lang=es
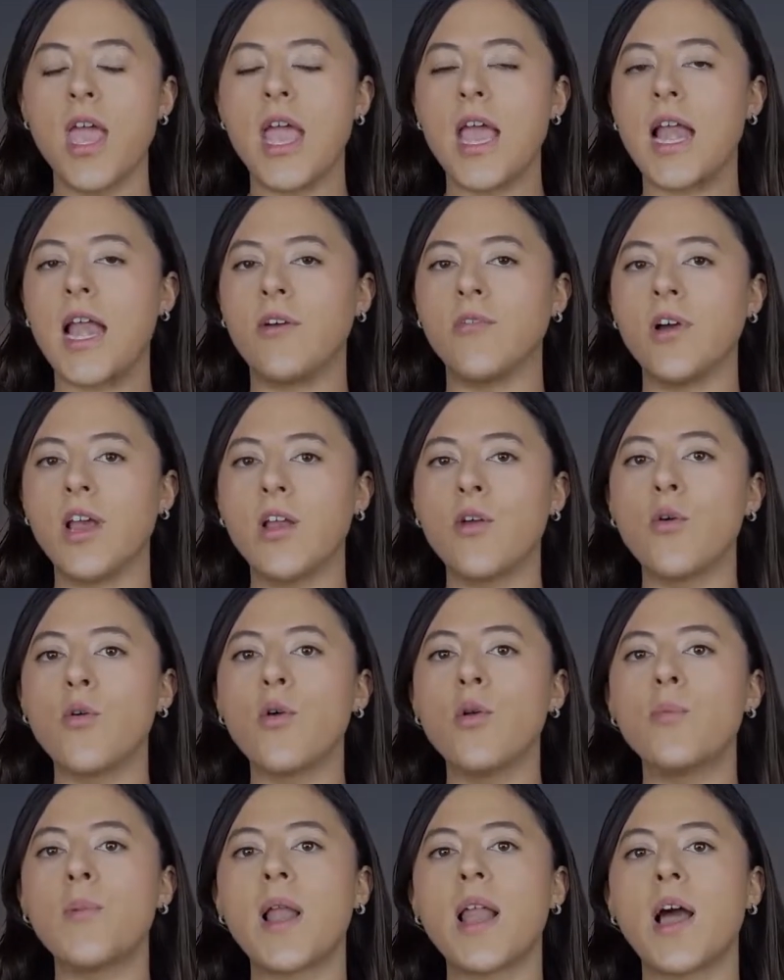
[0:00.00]
El abuelo
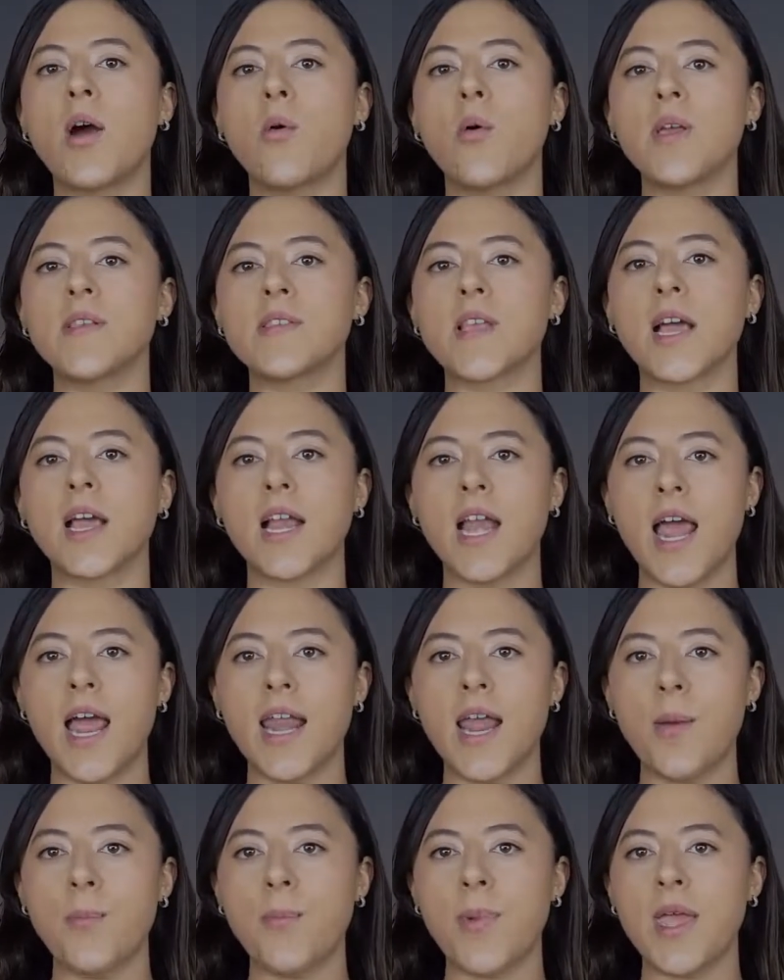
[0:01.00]
culpa a la jueza
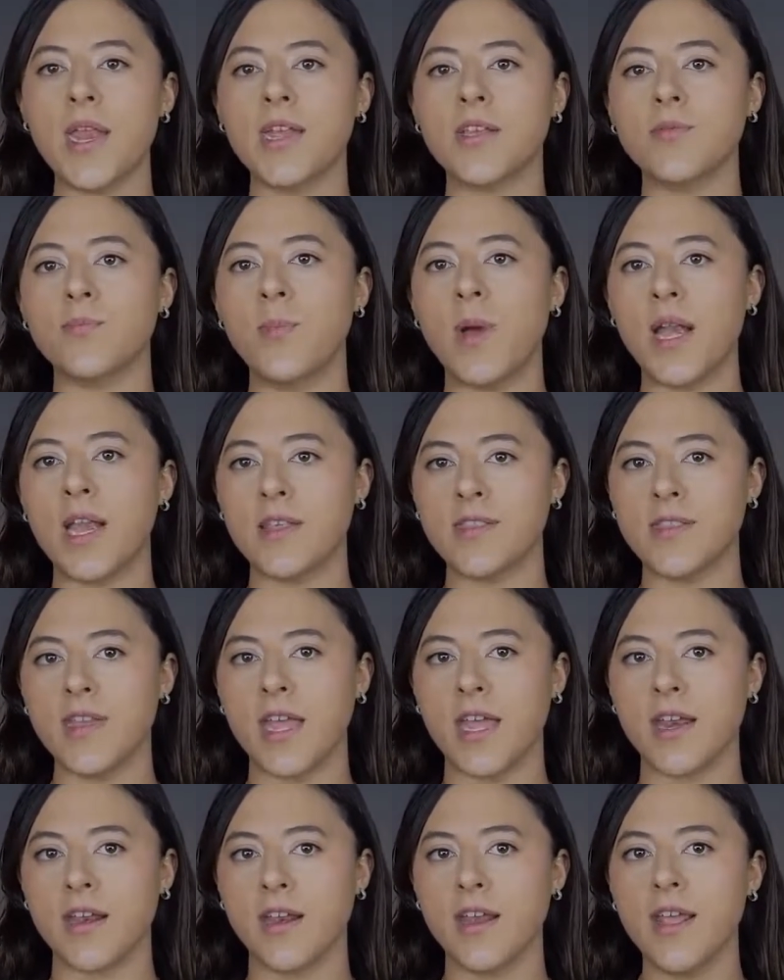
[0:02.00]
Clara Pérez
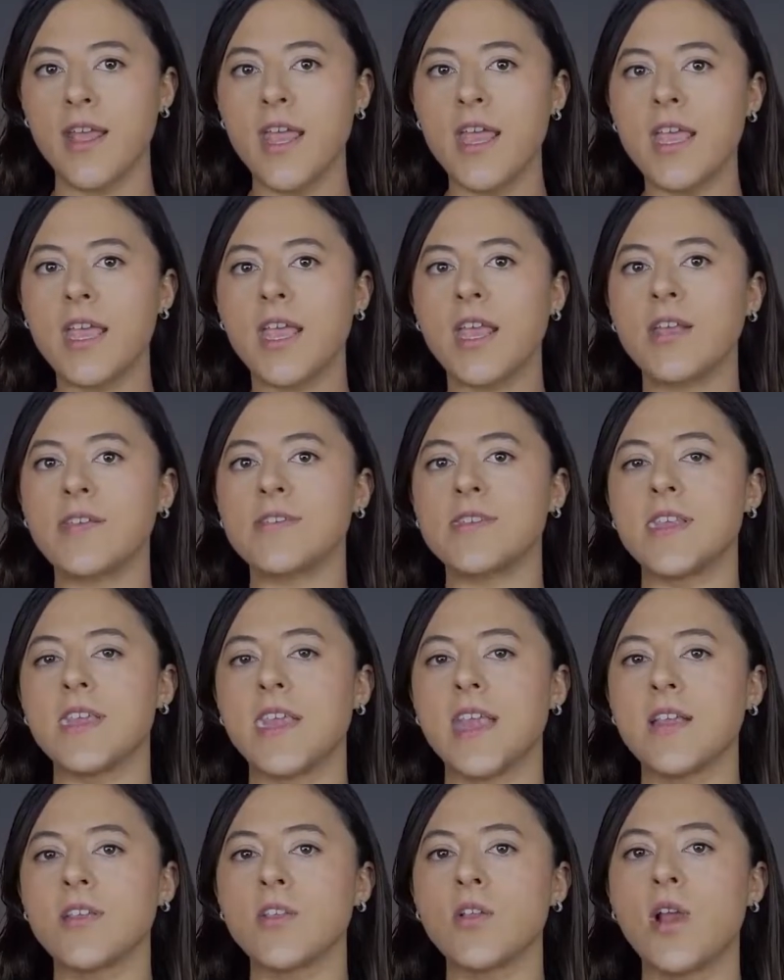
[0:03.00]
Balester, quien
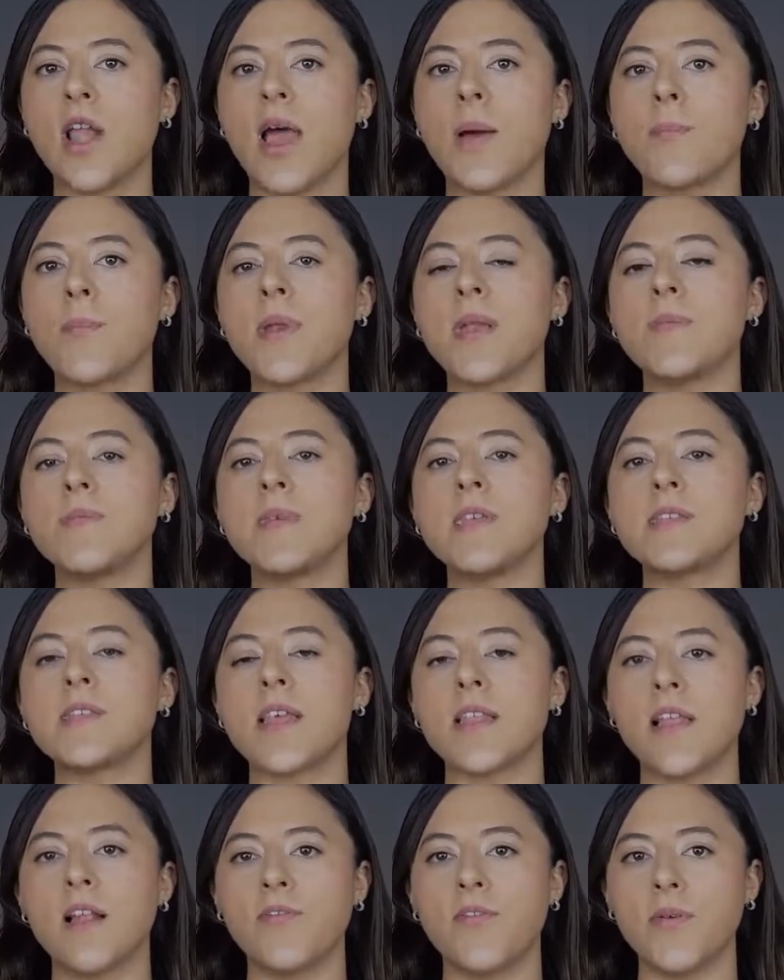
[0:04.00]
siguiendo las
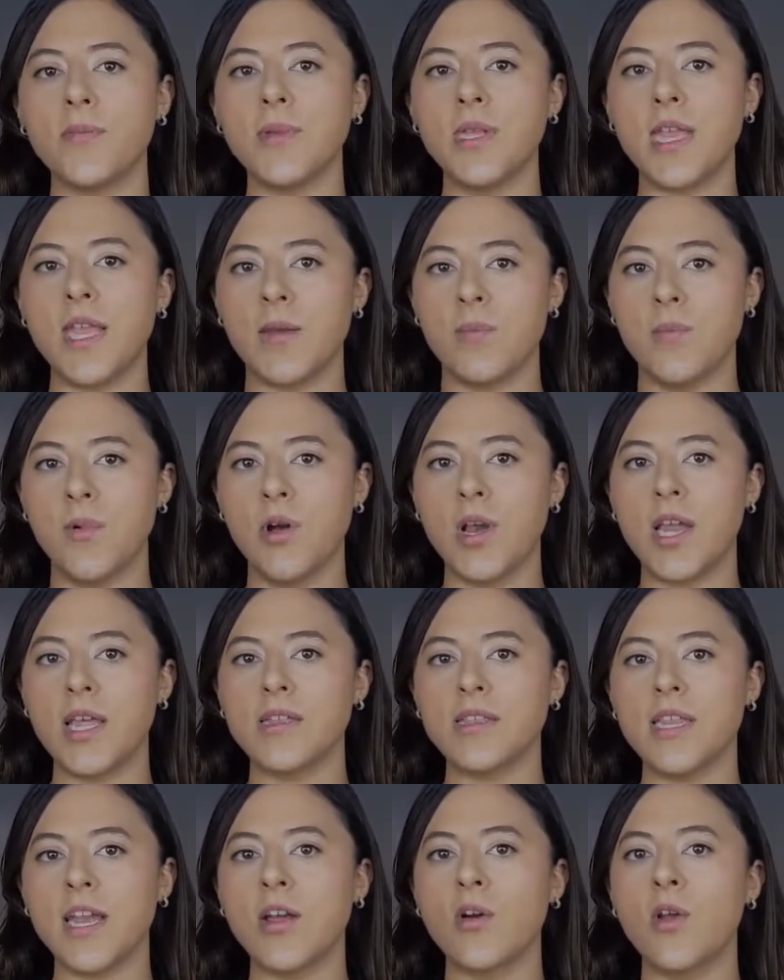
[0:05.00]
premisas del feminismo le
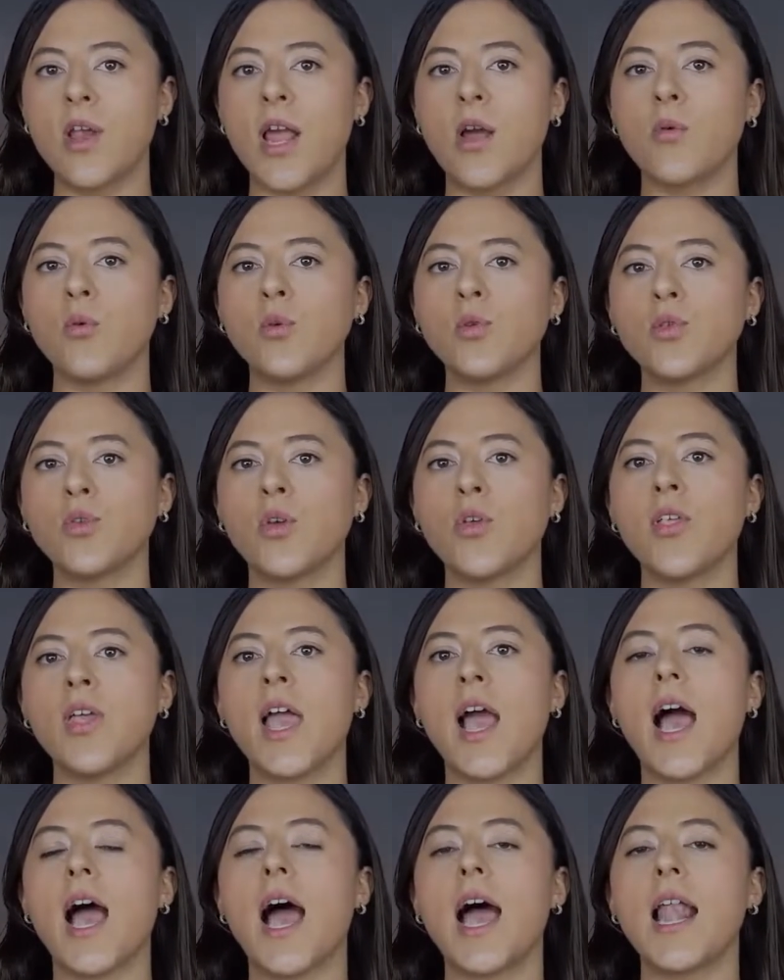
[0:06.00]
entregó la
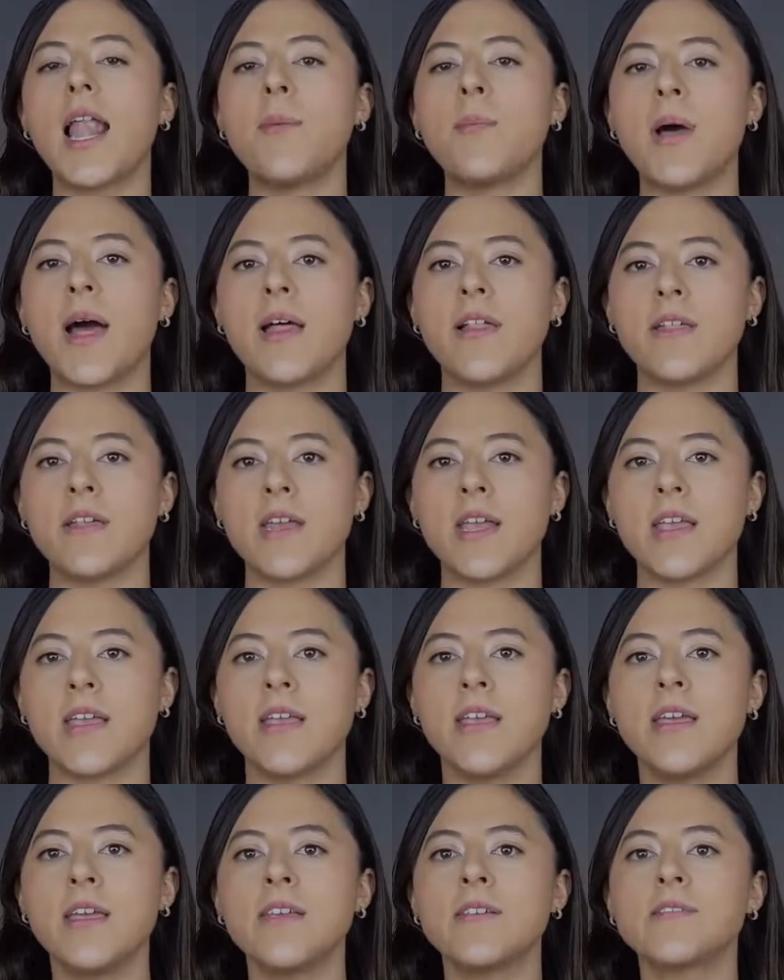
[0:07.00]
custodia a la
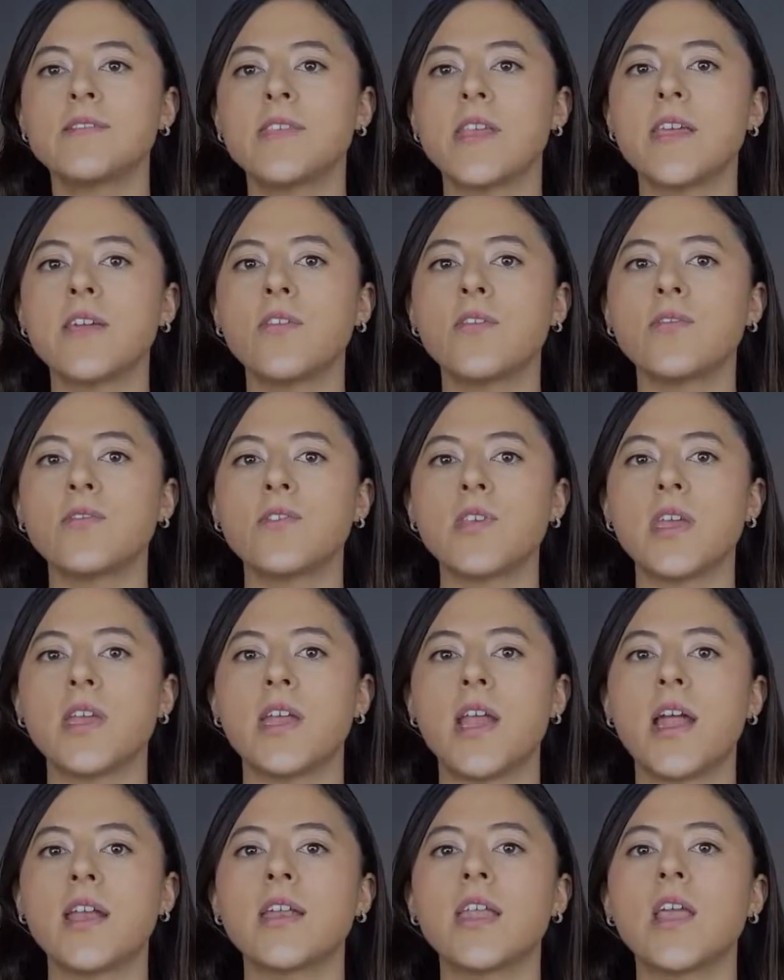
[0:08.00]
madre, sin
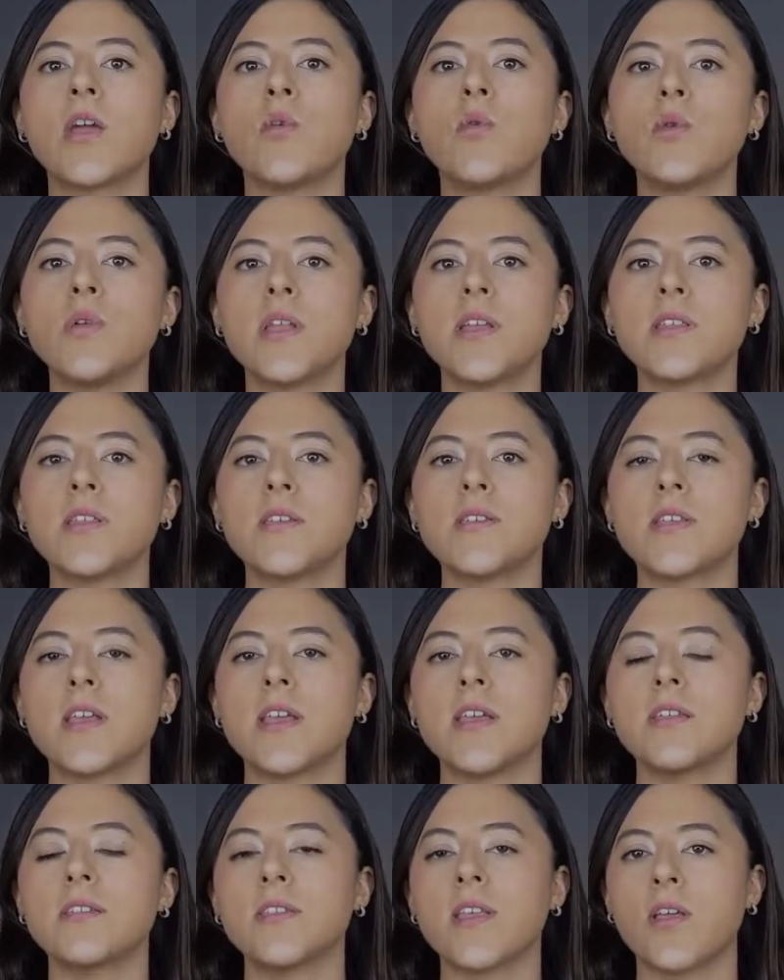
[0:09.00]
considerar ningún
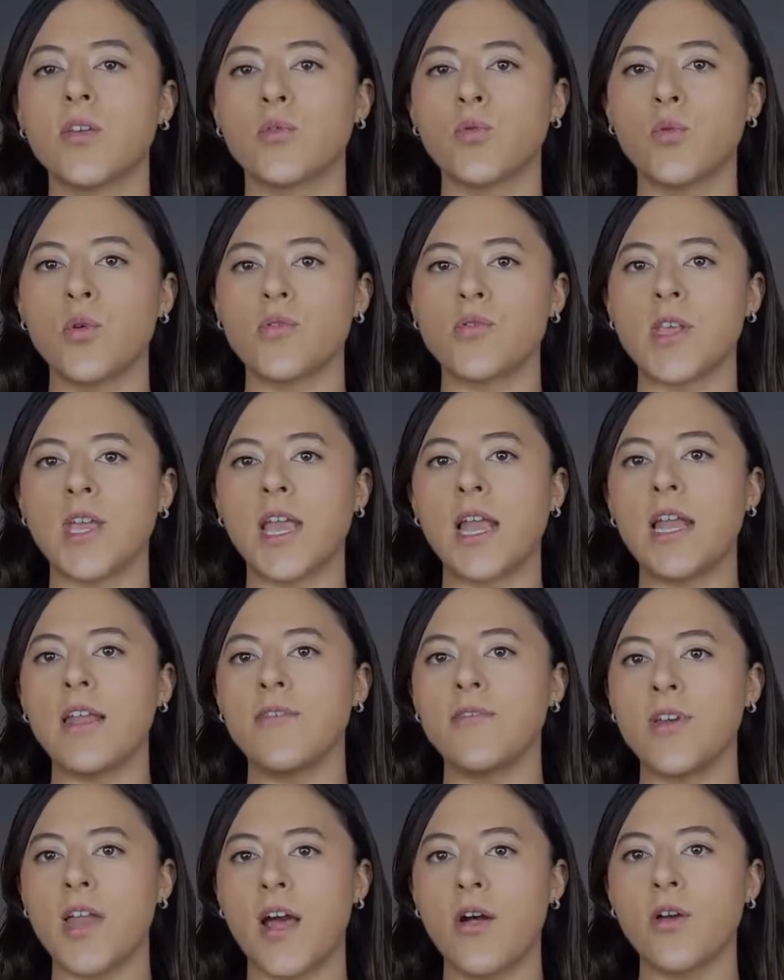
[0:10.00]
antecedente de su
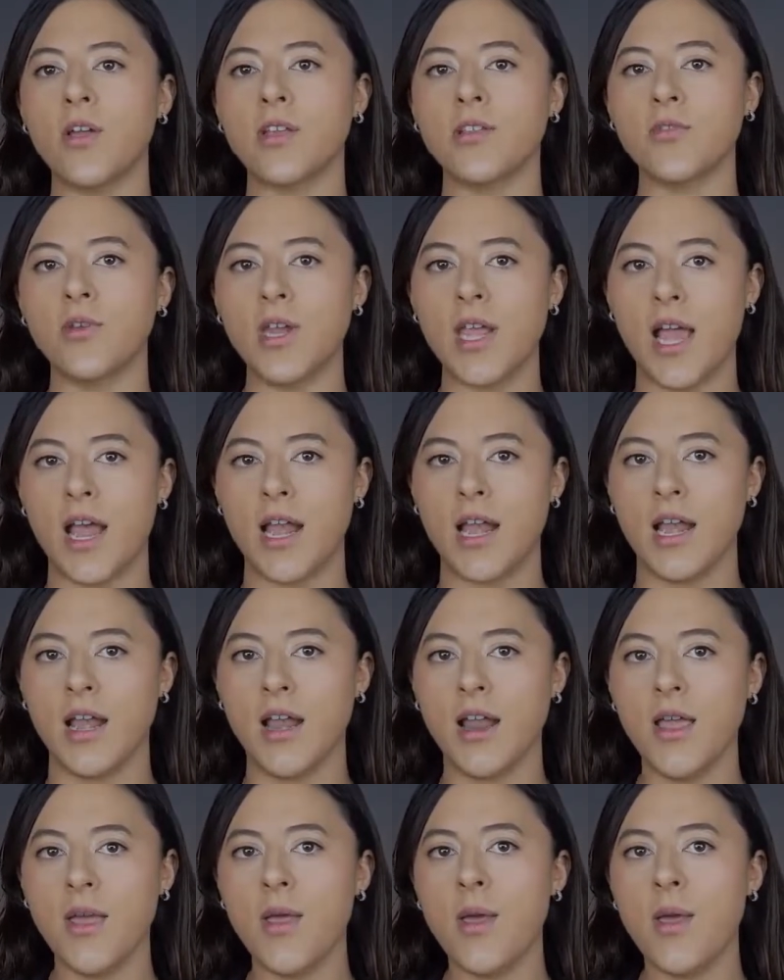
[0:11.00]
desequilibrado historial.